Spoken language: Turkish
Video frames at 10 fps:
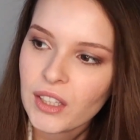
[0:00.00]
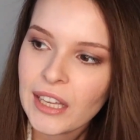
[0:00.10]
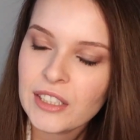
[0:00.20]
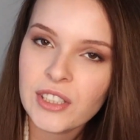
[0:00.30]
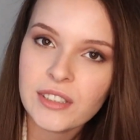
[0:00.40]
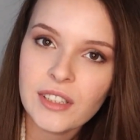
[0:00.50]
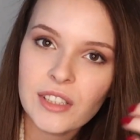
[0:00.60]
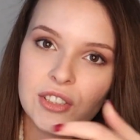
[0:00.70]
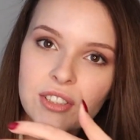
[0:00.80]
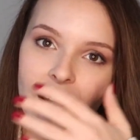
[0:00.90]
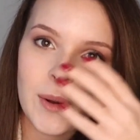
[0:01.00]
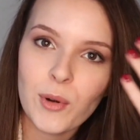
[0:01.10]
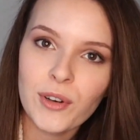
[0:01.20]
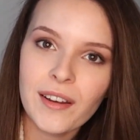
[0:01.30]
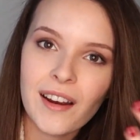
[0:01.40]
Gelecekte de işler
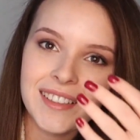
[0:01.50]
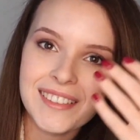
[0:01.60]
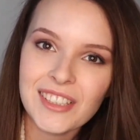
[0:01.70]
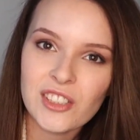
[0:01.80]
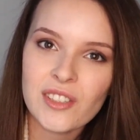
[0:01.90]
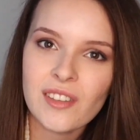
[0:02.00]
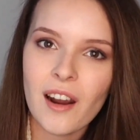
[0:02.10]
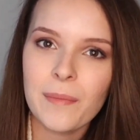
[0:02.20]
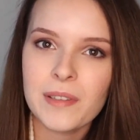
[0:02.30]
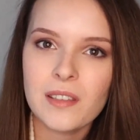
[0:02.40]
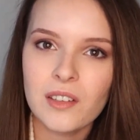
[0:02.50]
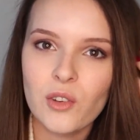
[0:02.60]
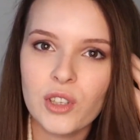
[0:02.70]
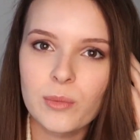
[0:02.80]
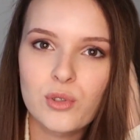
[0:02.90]
böyle artık iyice sarpa
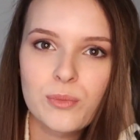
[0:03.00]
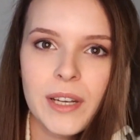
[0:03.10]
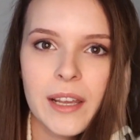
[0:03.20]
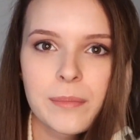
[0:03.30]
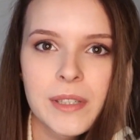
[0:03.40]
sarıyor gibi. Şu Black